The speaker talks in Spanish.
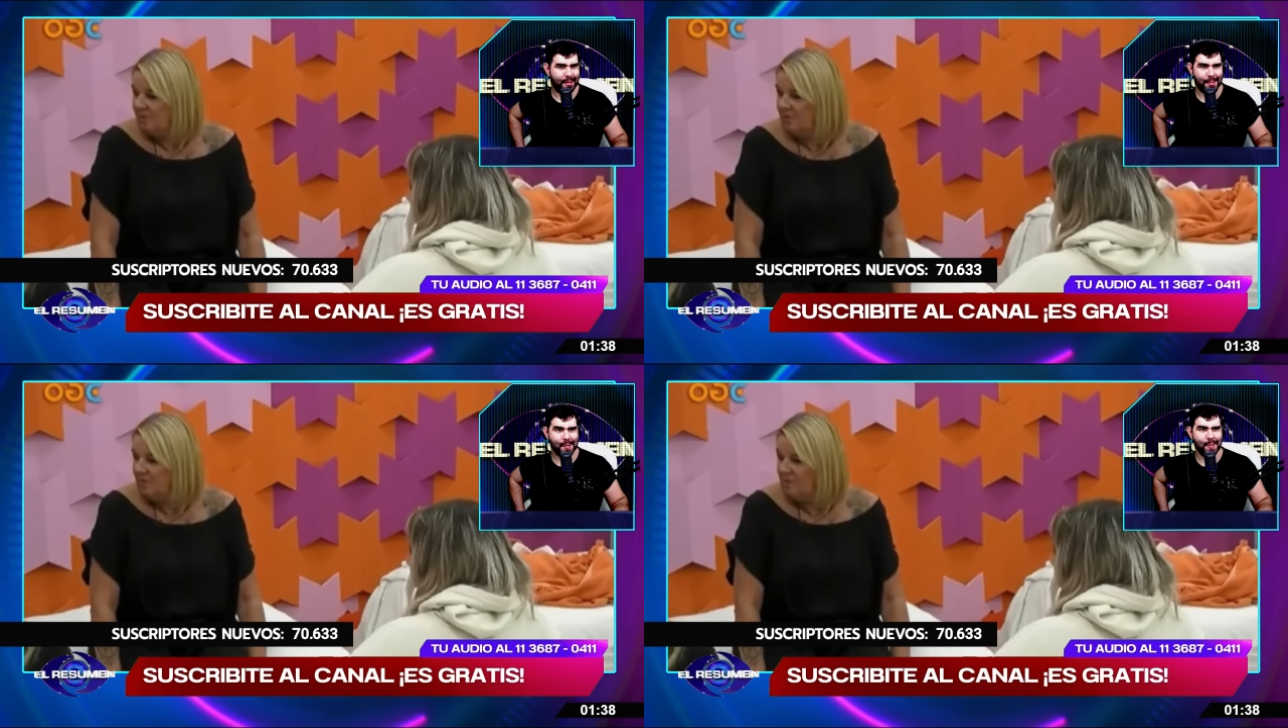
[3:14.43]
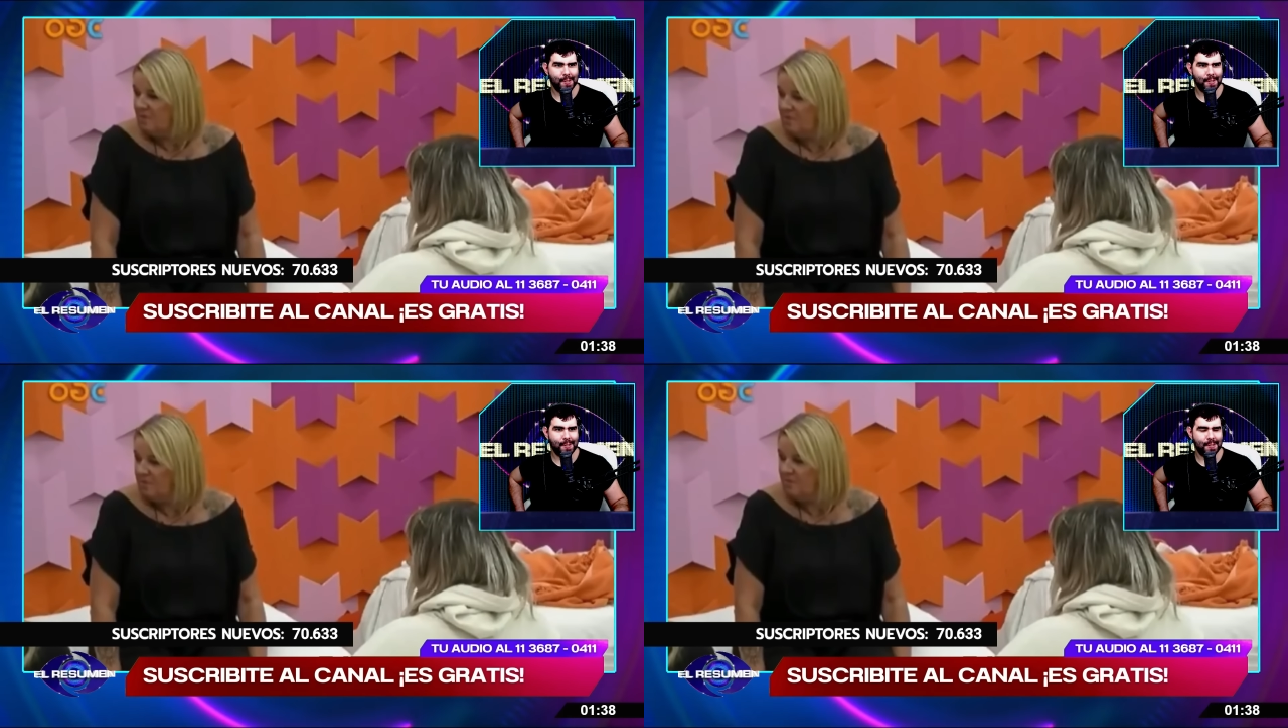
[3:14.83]

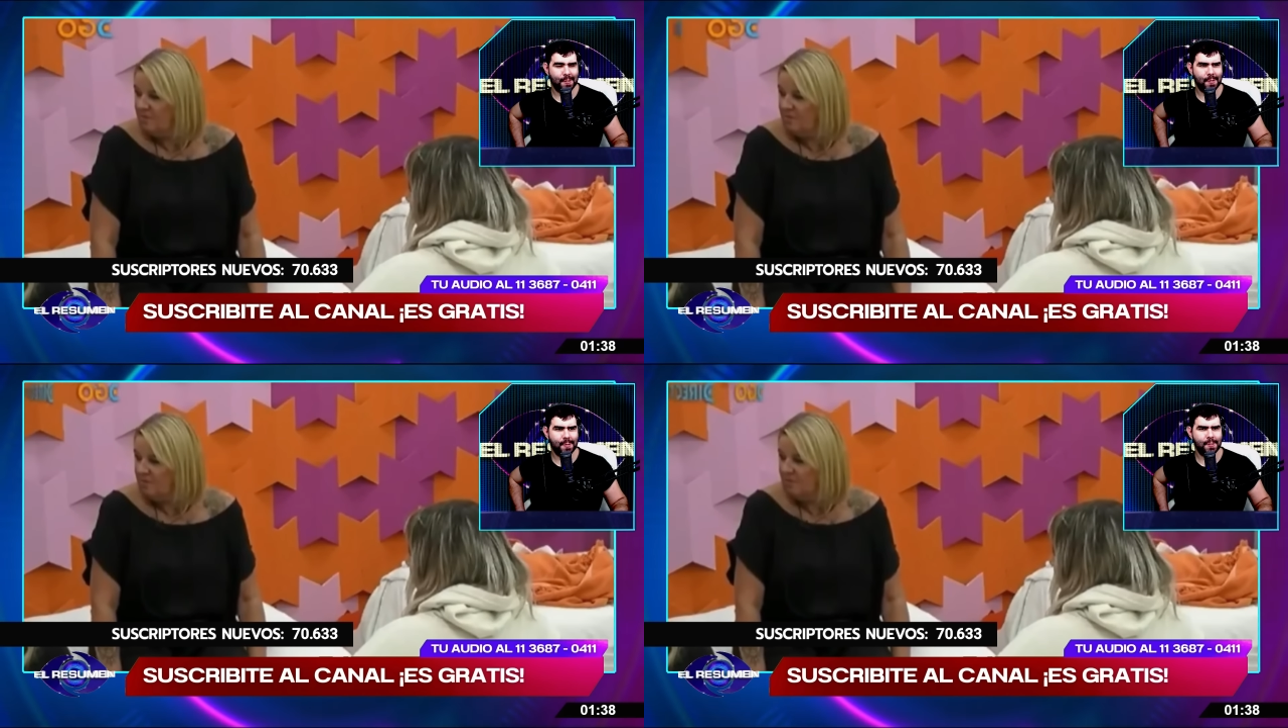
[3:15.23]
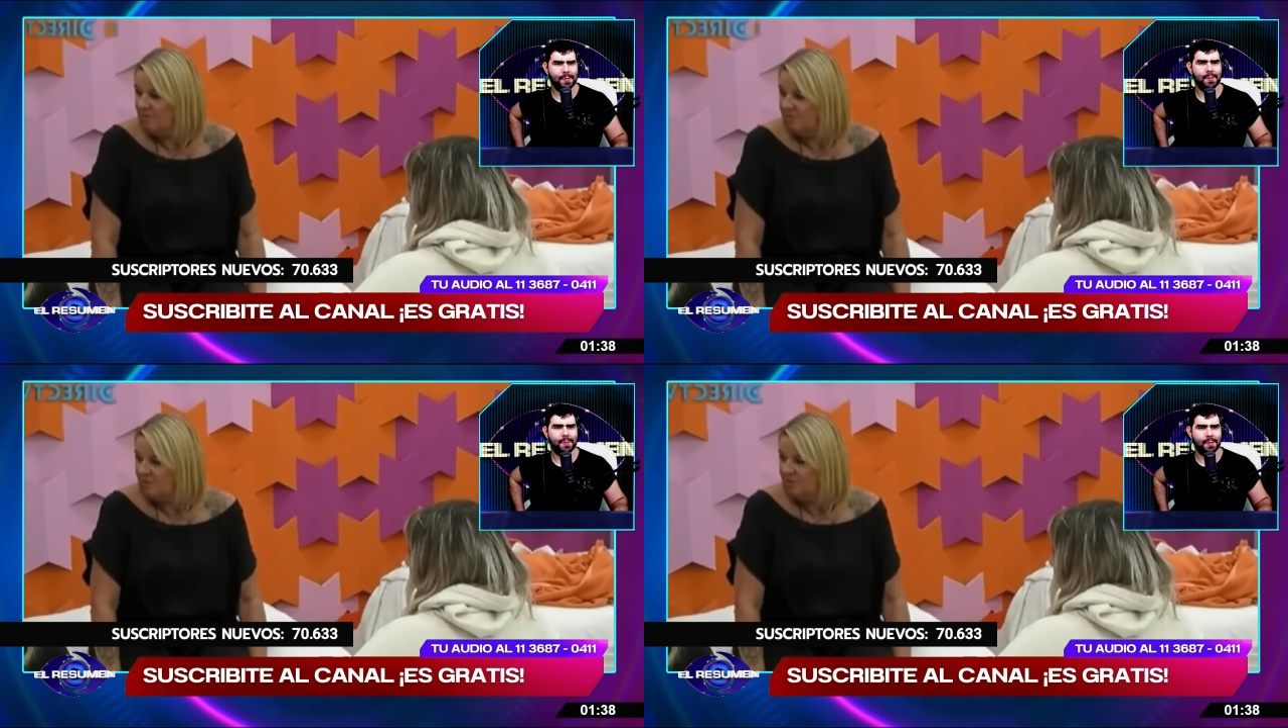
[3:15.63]
Tipo,
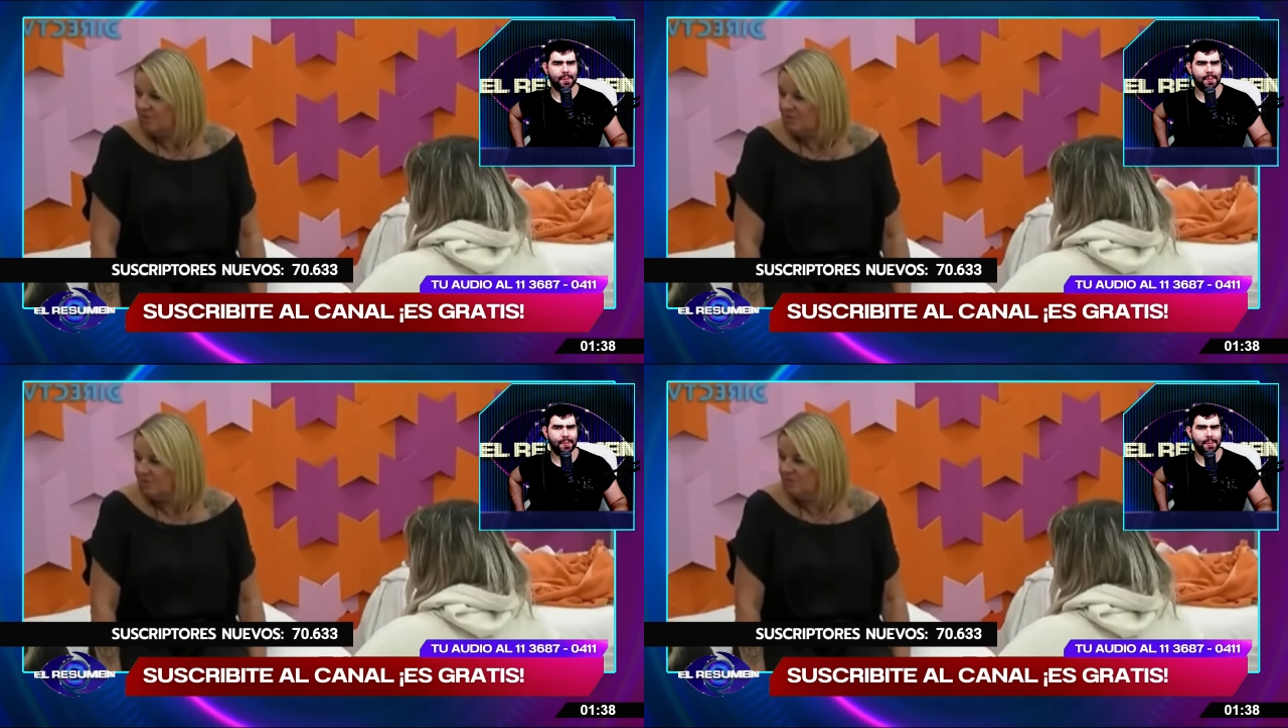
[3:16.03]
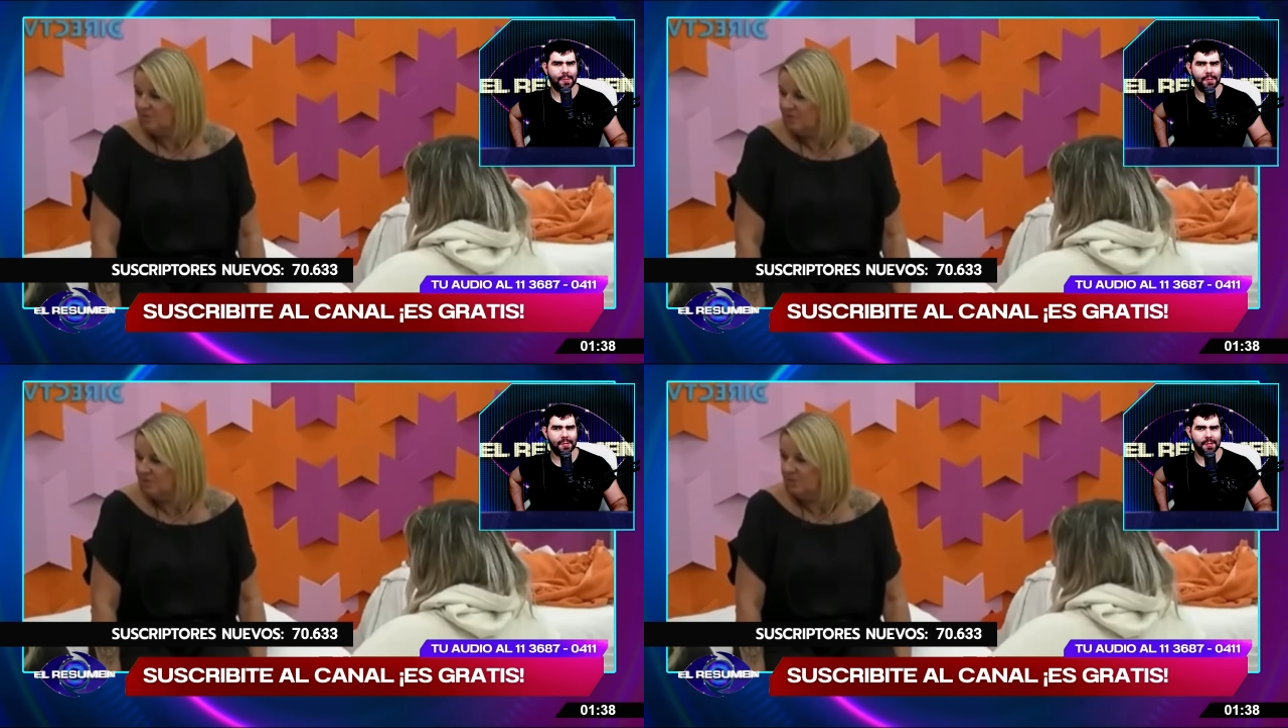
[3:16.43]
que, o sea,
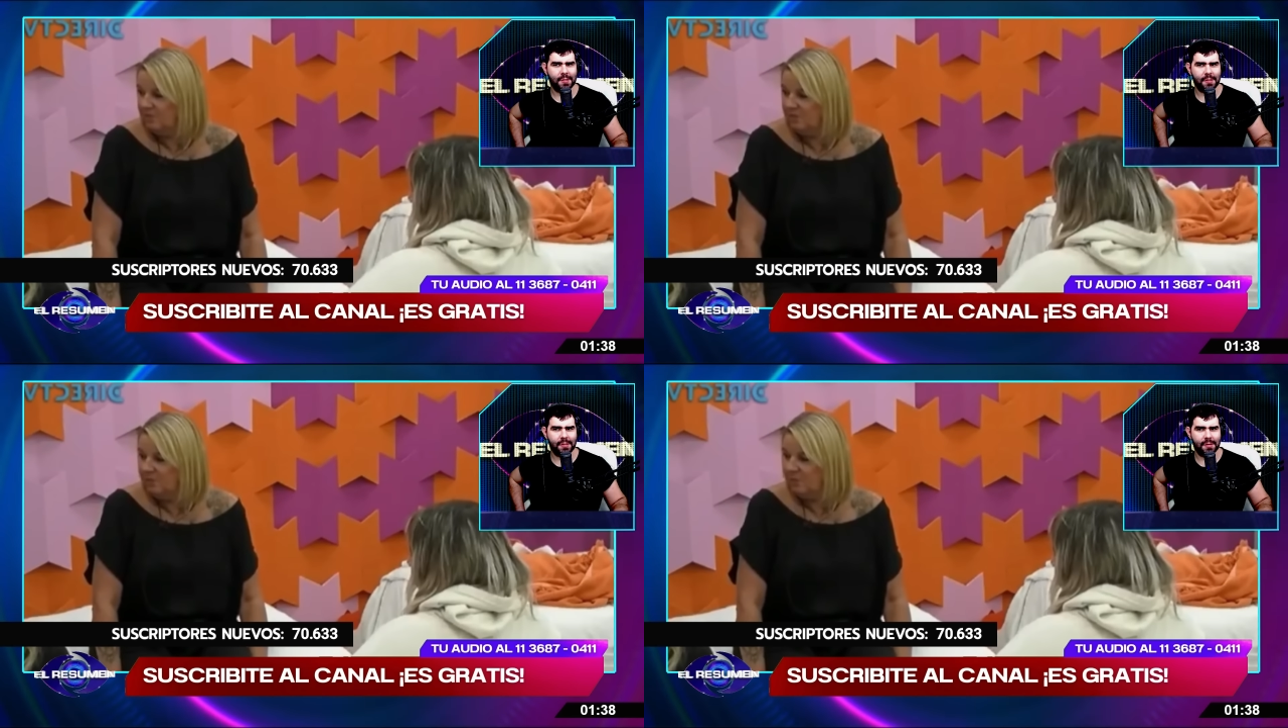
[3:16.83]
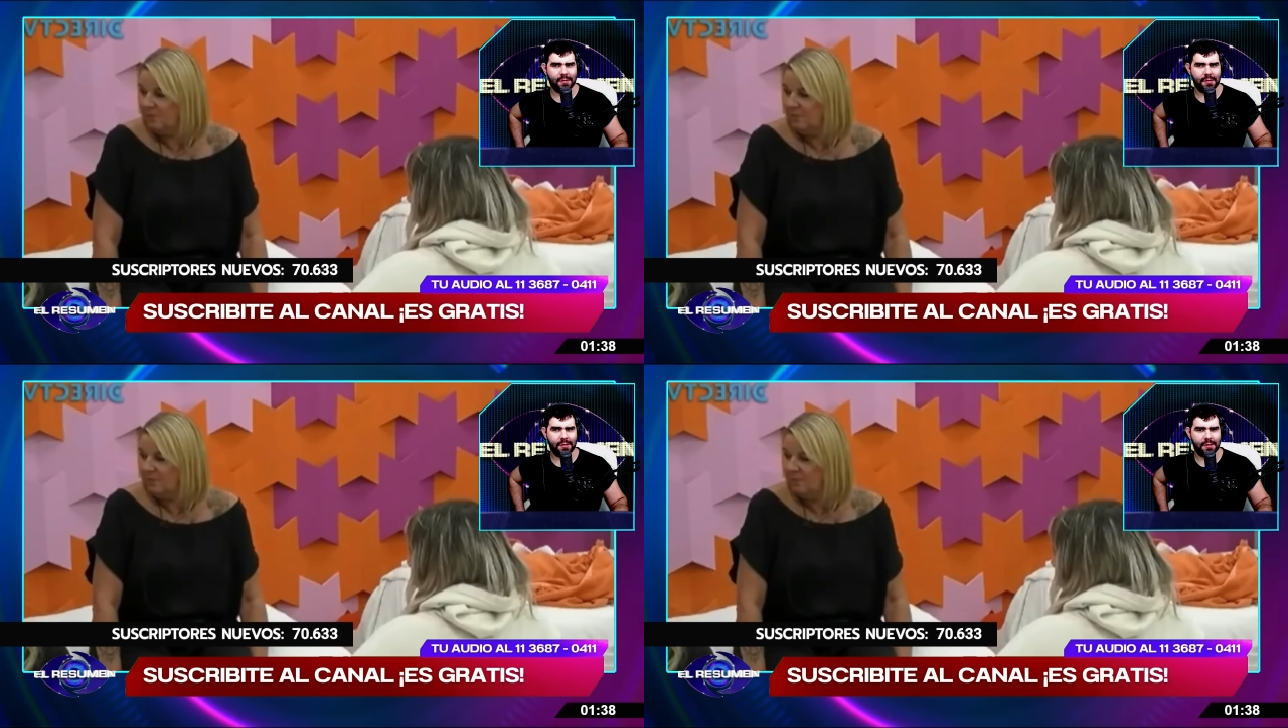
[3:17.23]
¿cómo?
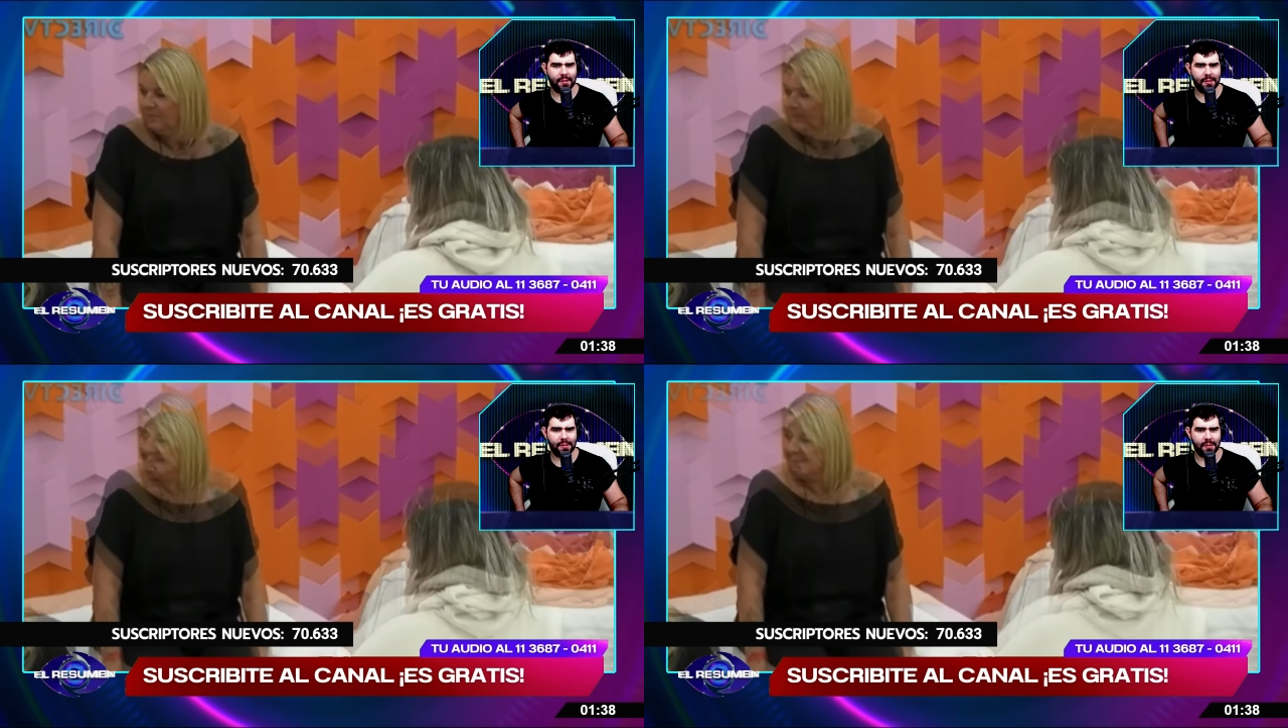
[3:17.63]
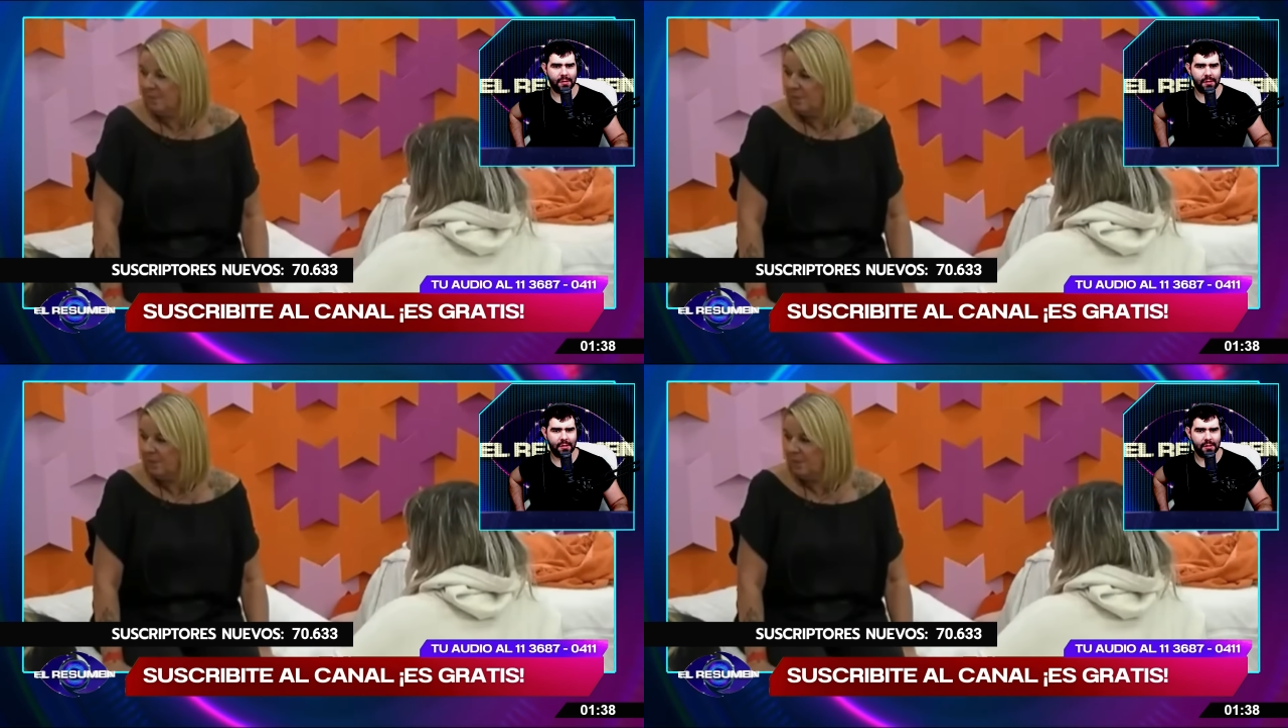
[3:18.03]
O
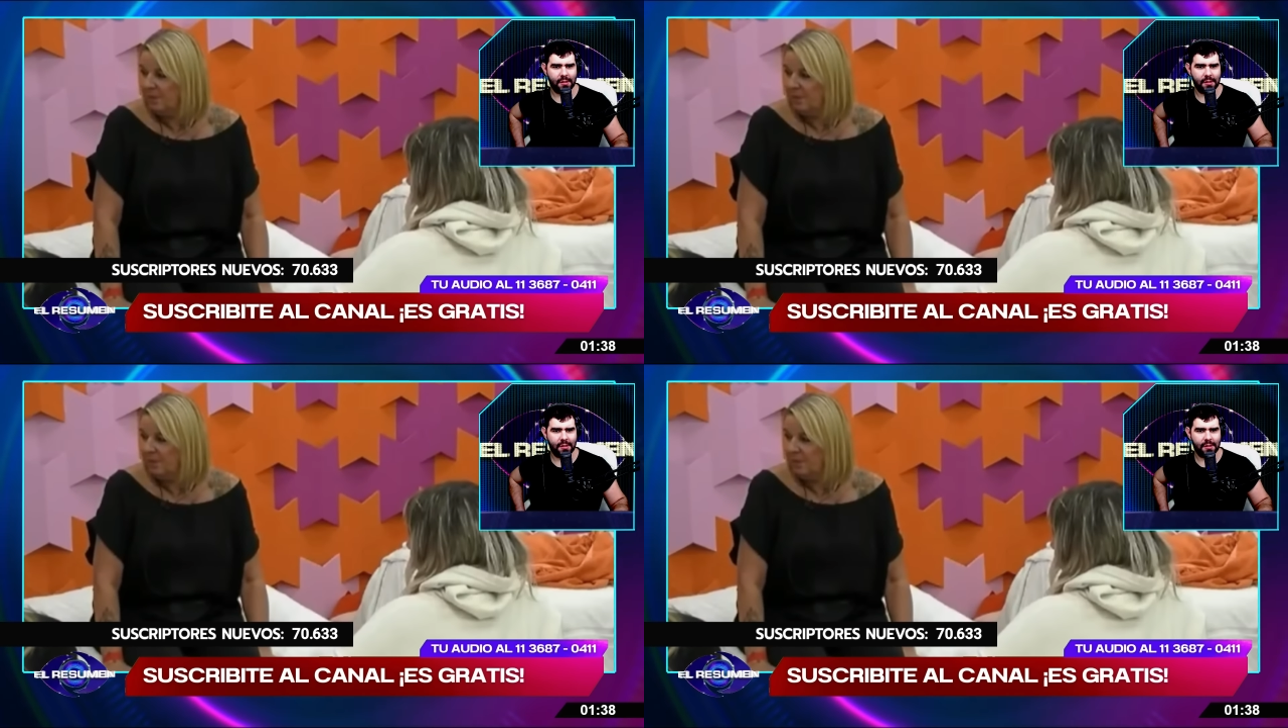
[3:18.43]
sea, me